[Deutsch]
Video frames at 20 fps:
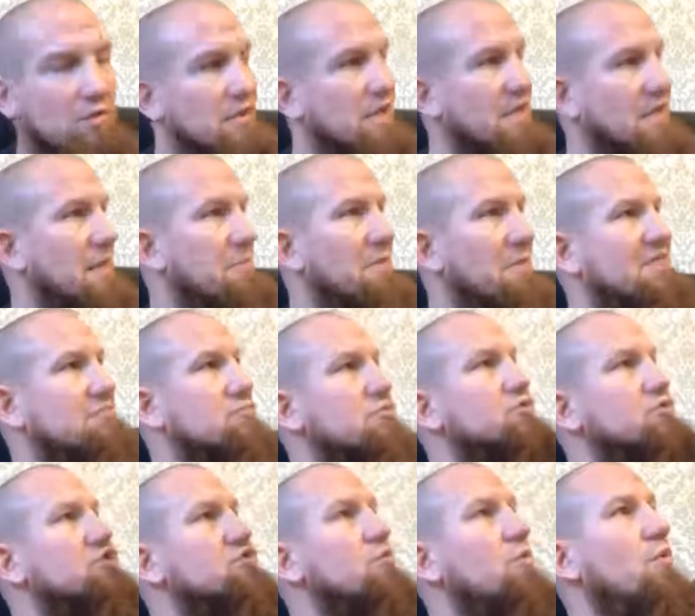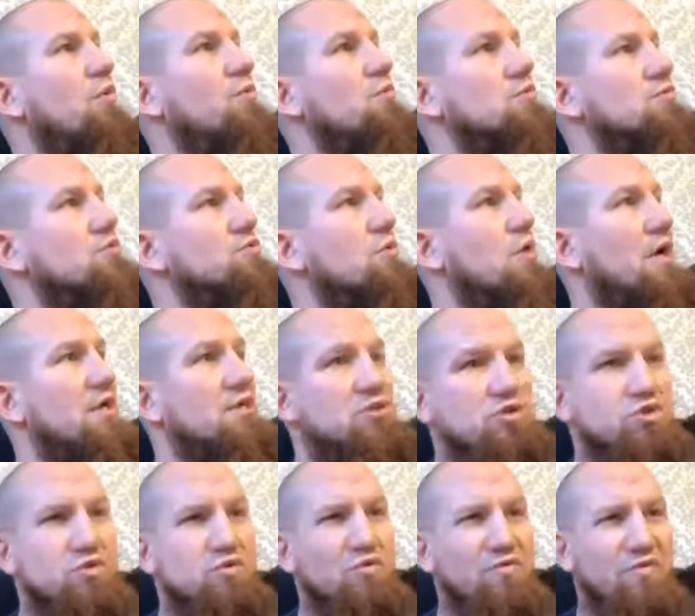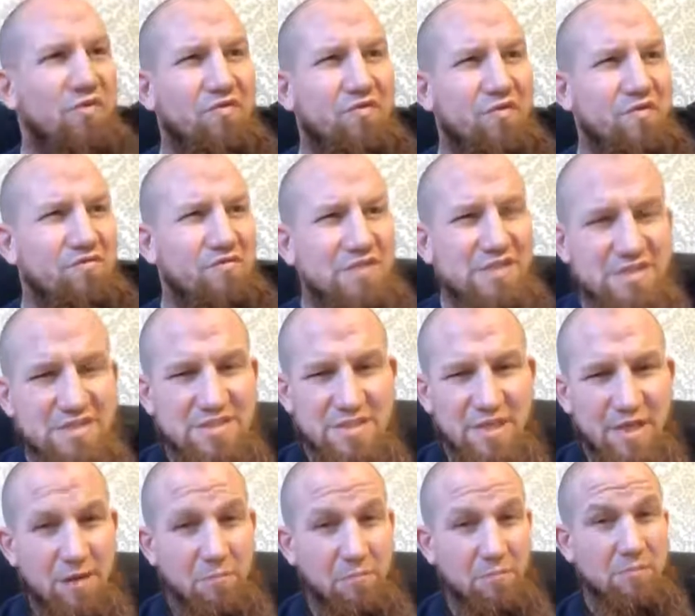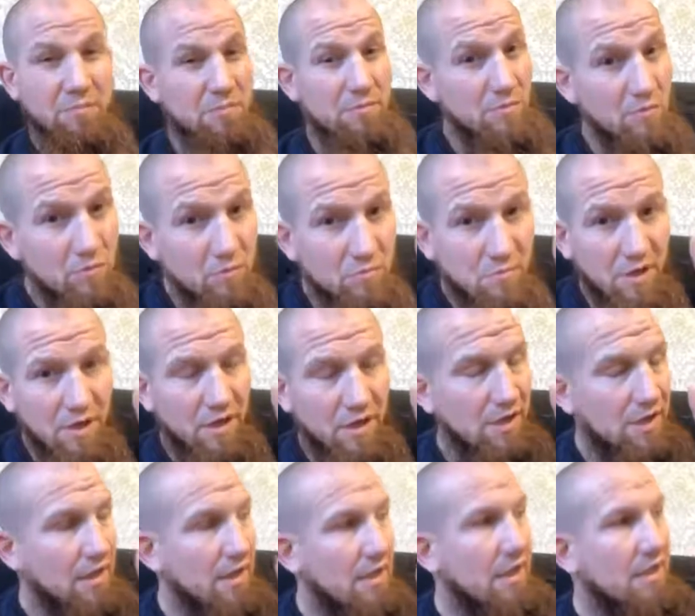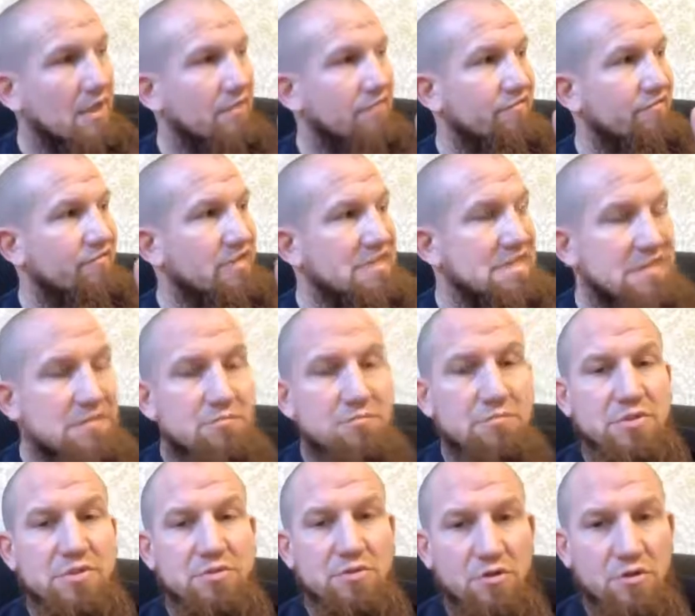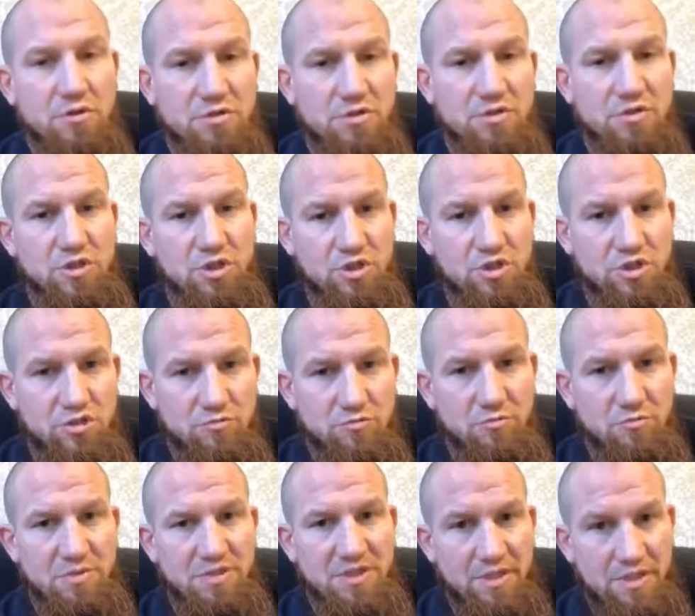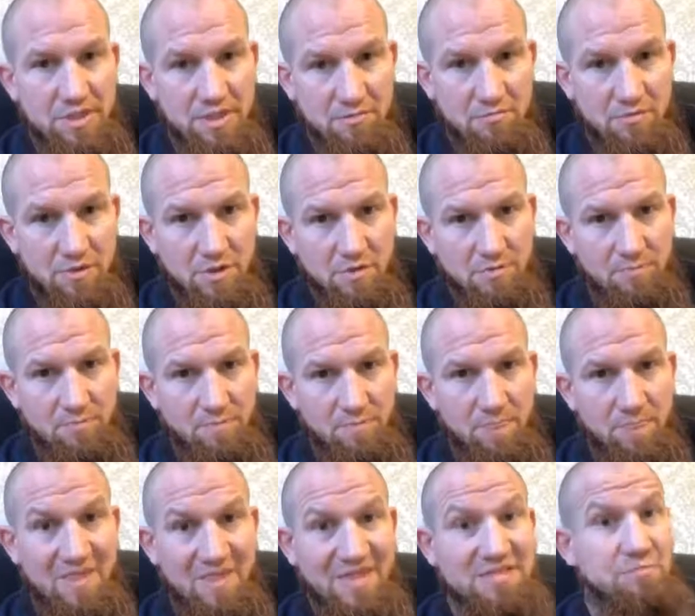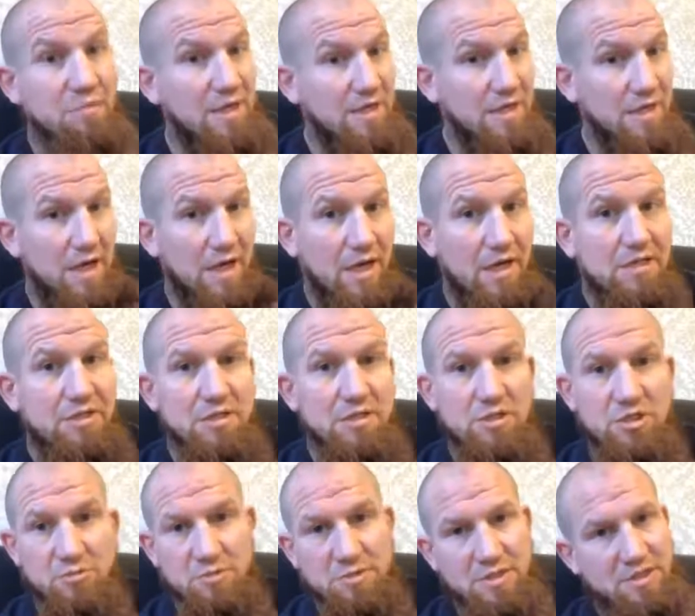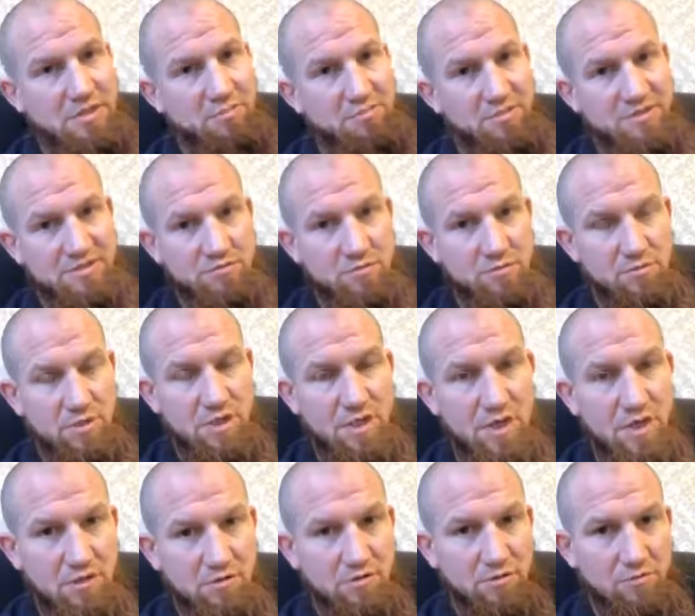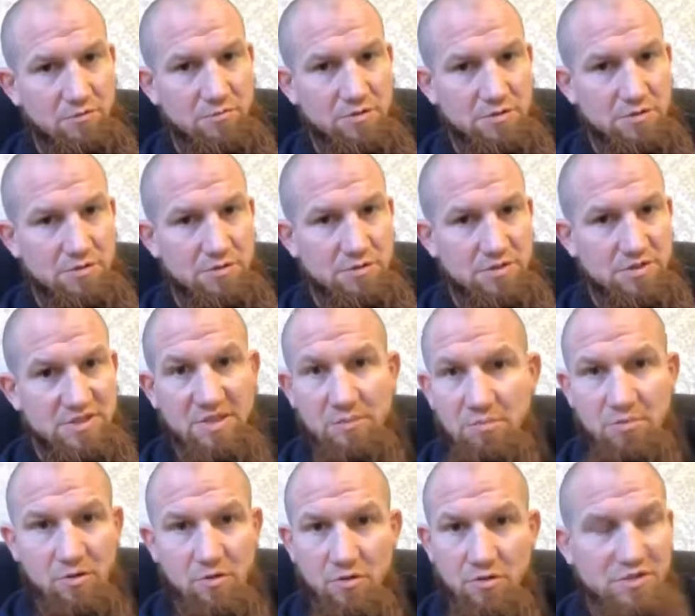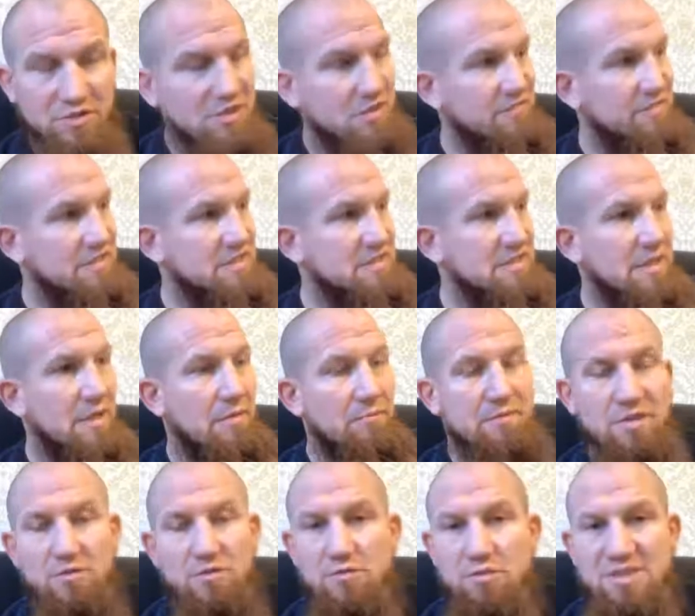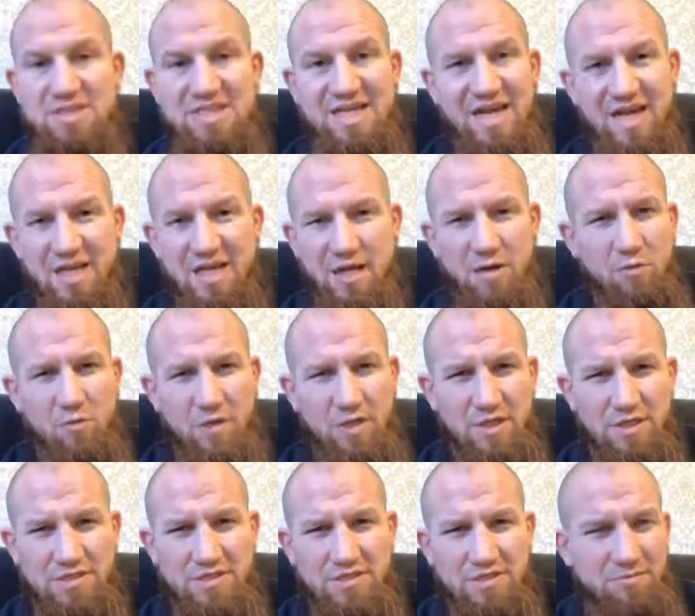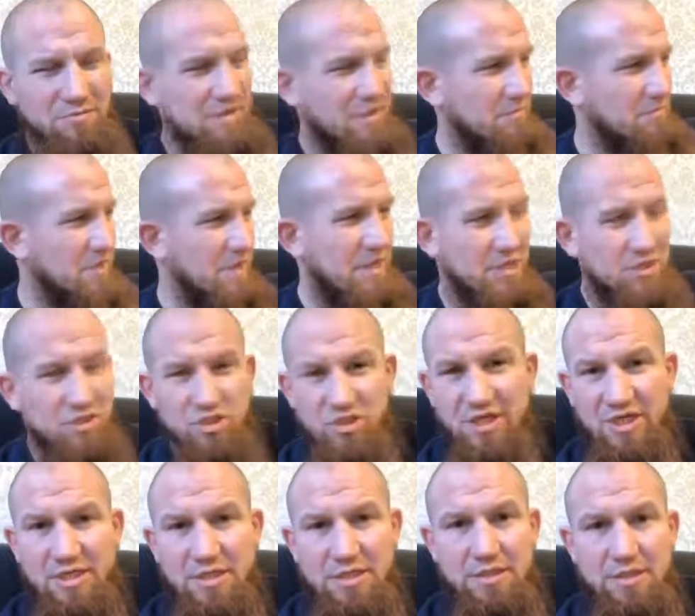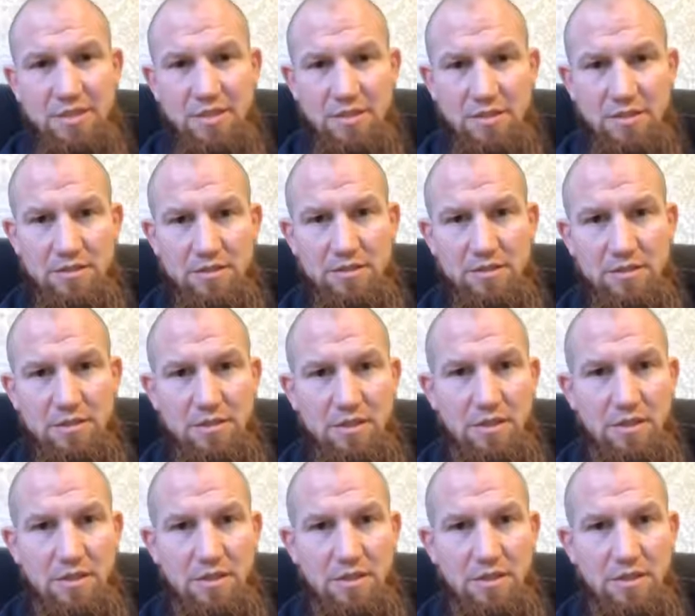oder der Mann muss so und so eine Stufe von Wissen haben. Guck mal, Wissen bedeutet nicht unbedingt immer dass man charakterlich mit einer Person klarkommt. Es gibt auch Leute, die Wissen haben, die total arrogant sind, mit denen man gar nicht reden kann.